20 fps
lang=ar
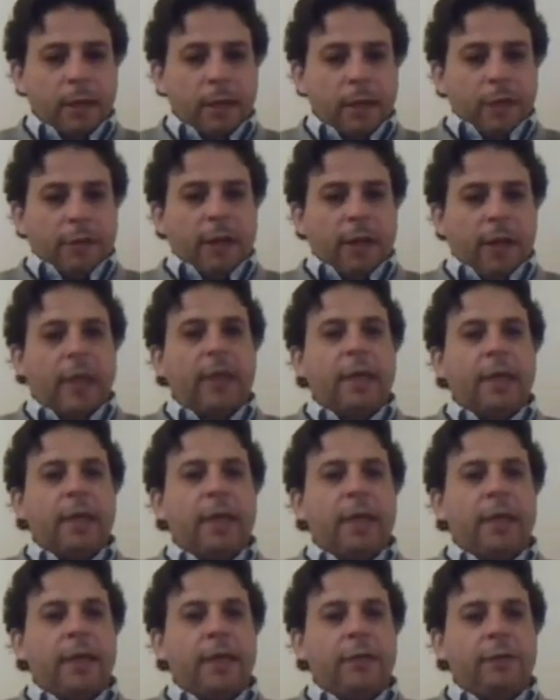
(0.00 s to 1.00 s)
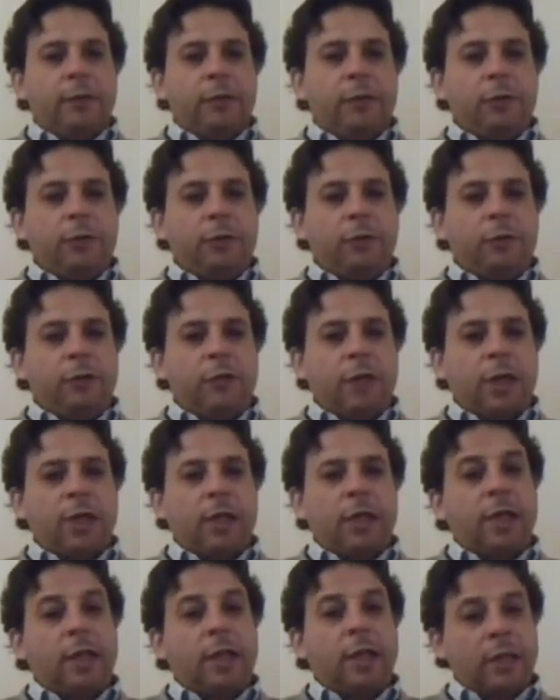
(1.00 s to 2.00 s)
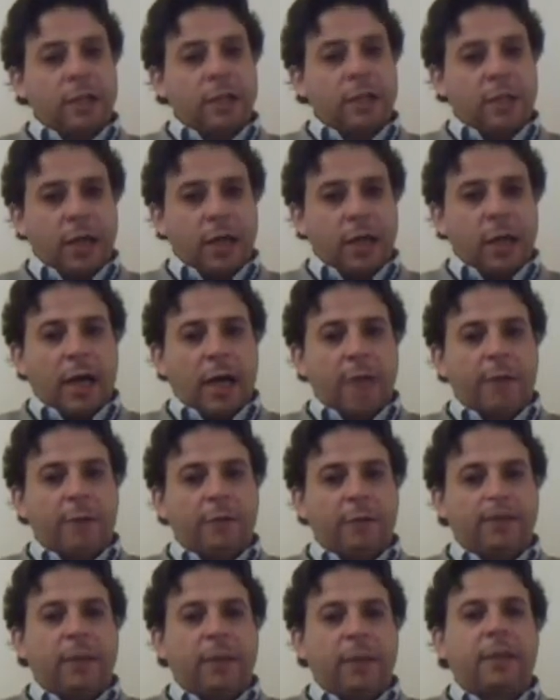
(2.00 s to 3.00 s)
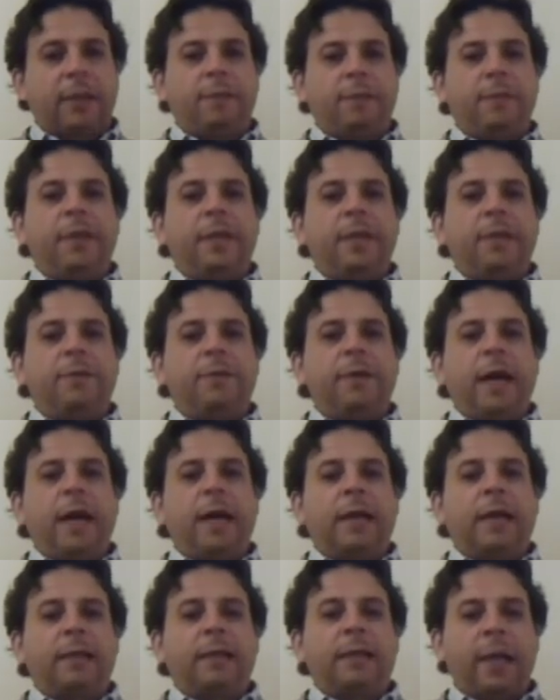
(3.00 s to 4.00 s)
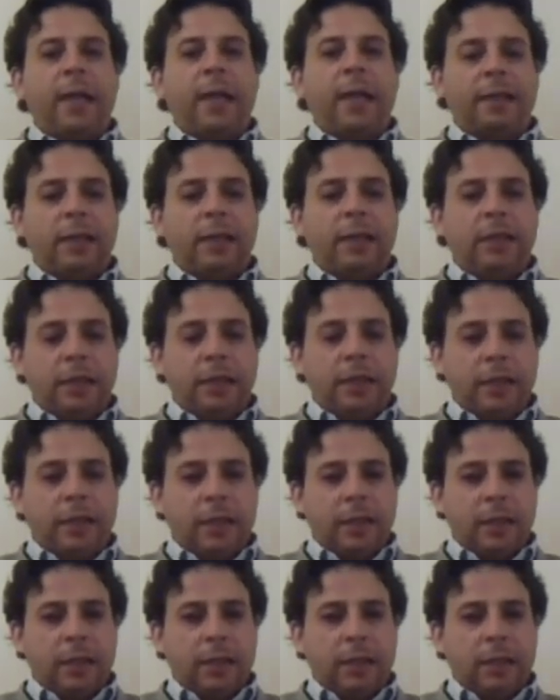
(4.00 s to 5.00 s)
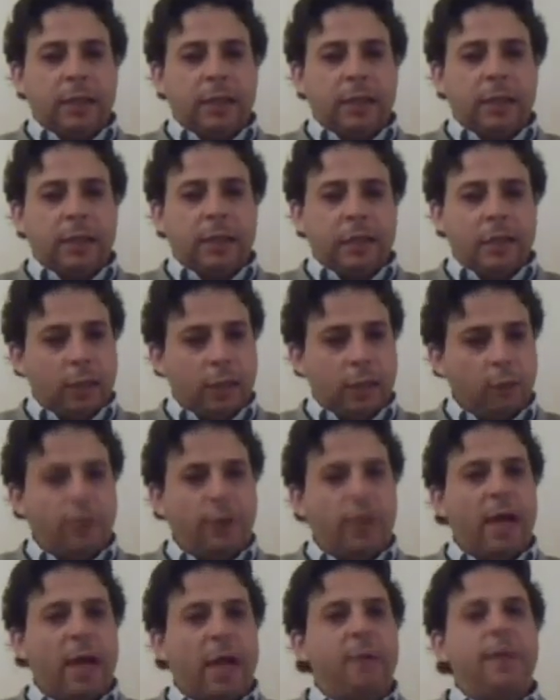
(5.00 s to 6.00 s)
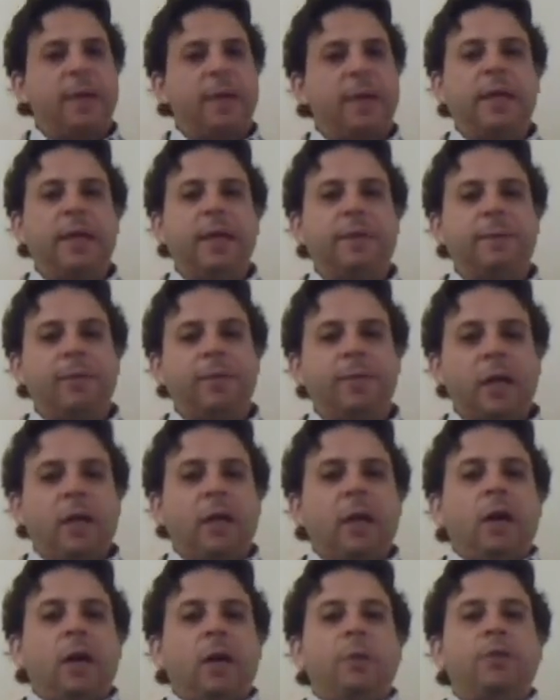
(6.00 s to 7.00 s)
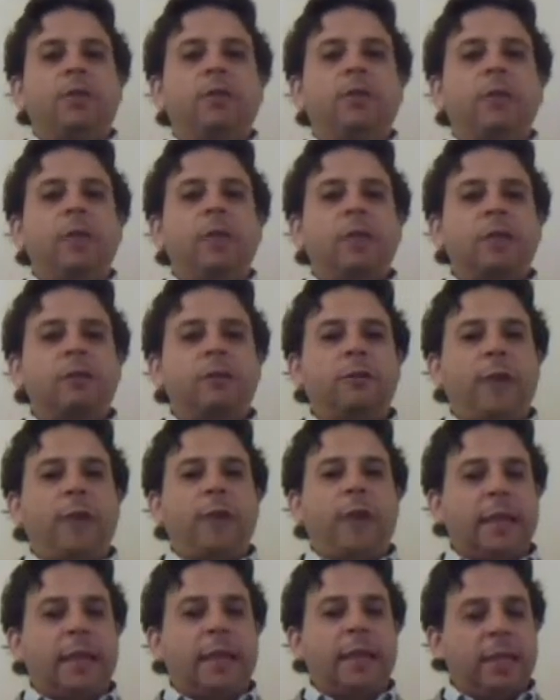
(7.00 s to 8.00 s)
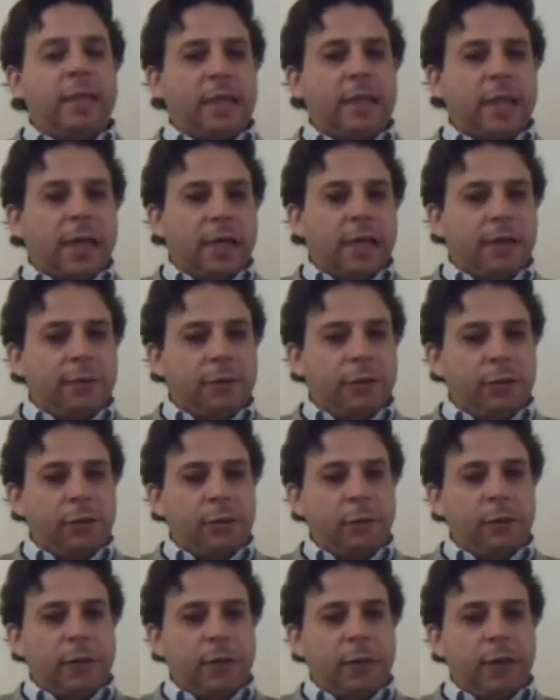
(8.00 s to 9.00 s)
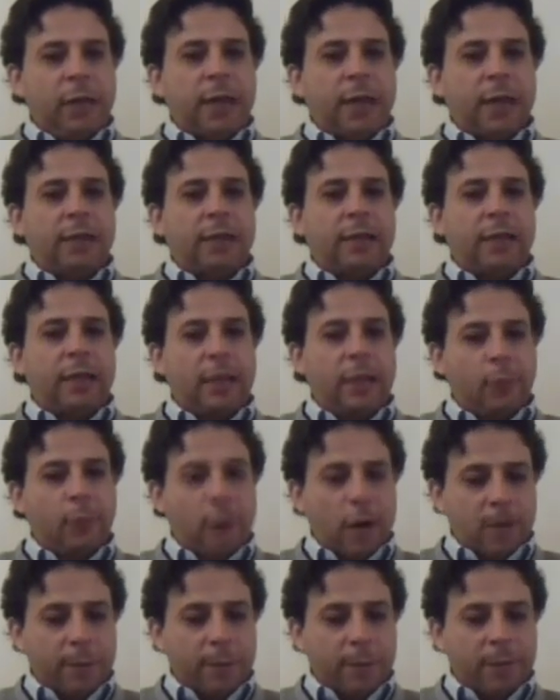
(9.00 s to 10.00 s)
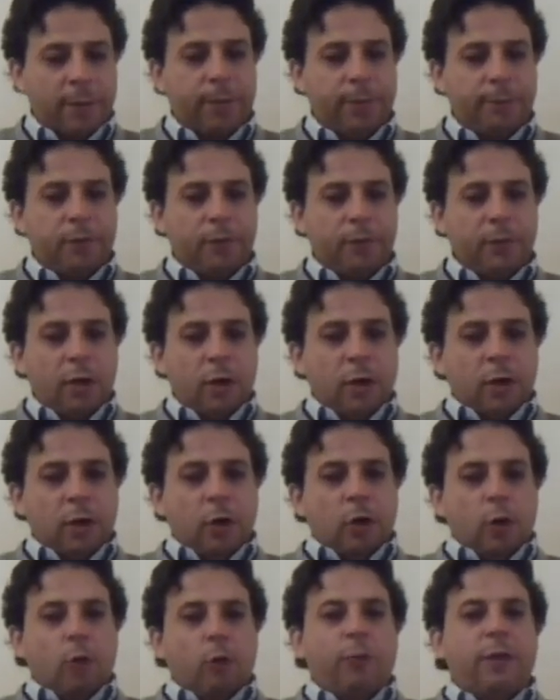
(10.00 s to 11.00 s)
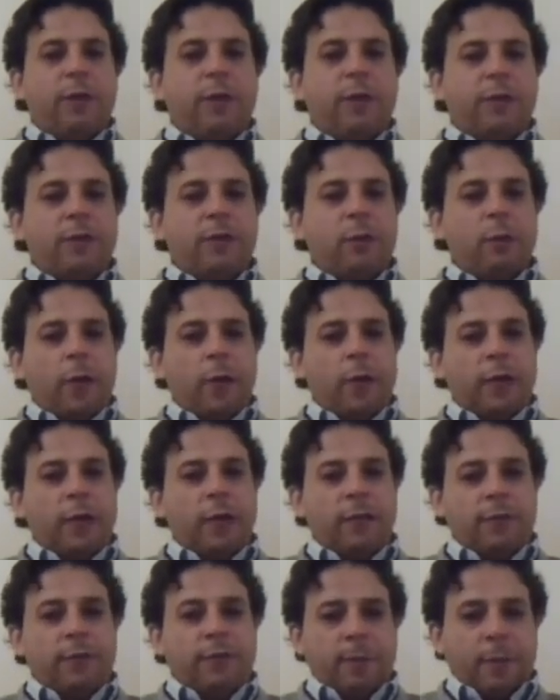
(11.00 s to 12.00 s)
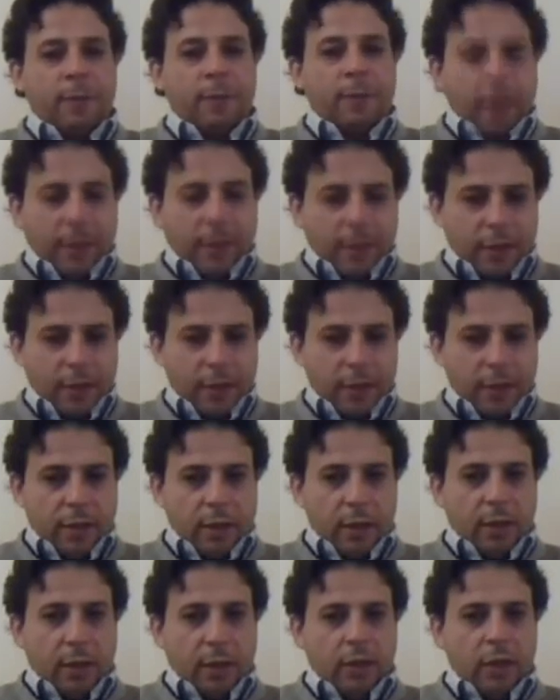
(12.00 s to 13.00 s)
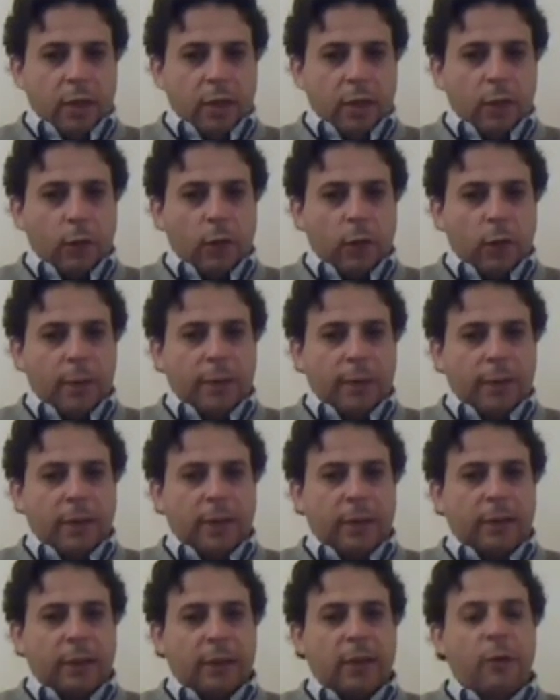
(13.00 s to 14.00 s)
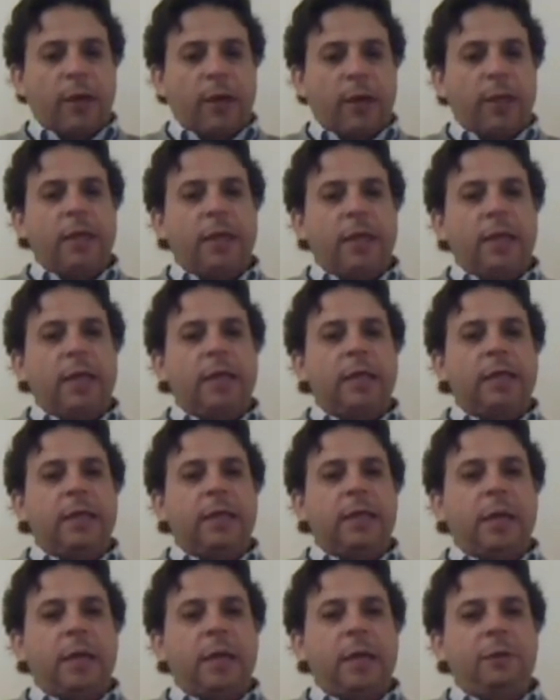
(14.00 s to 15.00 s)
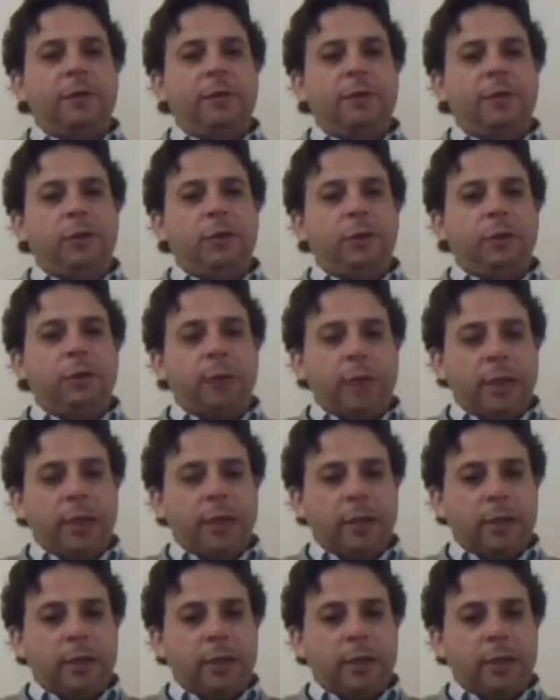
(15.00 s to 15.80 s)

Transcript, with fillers: في الحقيقة هذه الفيديو مجرد دردشة حبيت معناتها نبين فيها خاطر بعد آه، ليوفا العام هذا باش نواصلوا في الحديث على الفيديوهات على تاريخ محمد في نفس الوقت فما بعض آه، الإخوة معناتها اقترحوا عليا إني نعمل فيديوهات